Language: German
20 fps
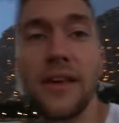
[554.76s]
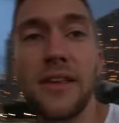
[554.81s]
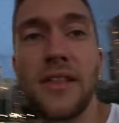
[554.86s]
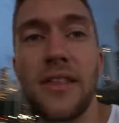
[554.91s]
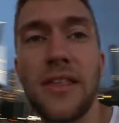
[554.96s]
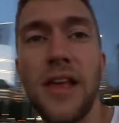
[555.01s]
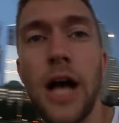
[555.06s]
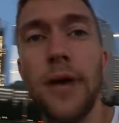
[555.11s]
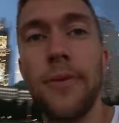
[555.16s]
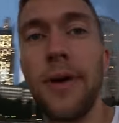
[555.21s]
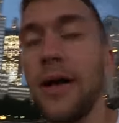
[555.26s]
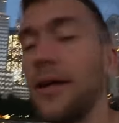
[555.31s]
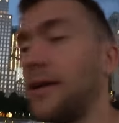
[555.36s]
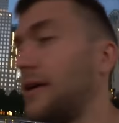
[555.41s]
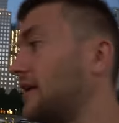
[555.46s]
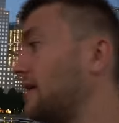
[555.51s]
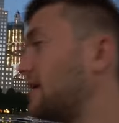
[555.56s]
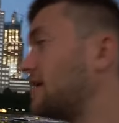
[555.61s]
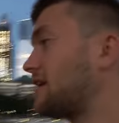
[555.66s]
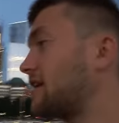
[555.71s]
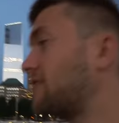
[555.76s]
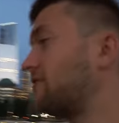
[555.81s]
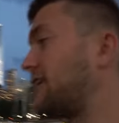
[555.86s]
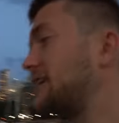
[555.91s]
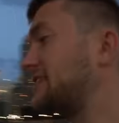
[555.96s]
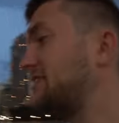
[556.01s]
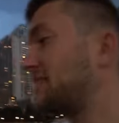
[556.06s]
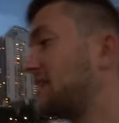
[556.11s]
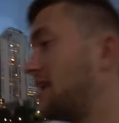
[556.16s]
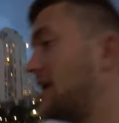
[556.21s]
Richtig Hammer.
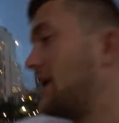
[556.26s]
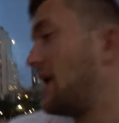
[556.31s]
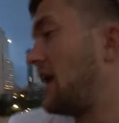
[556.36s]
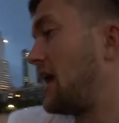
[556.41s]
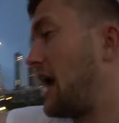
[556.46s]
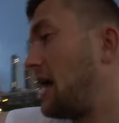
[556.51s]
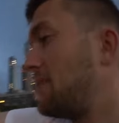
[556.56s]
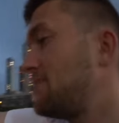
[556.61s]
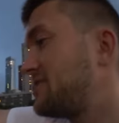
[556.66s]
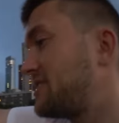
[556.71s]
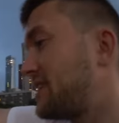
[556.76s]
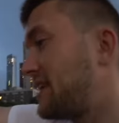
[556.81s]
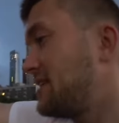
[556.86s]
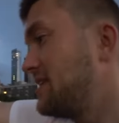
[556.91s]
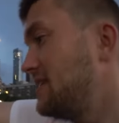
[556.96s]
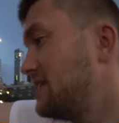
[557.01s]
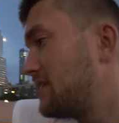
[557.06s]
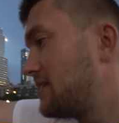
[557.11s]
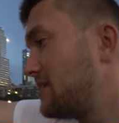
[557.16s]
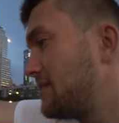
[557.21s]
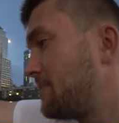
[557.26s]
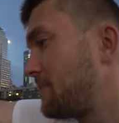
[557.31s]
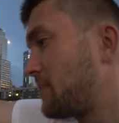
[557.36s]
Jedenfalls habe ich dann hier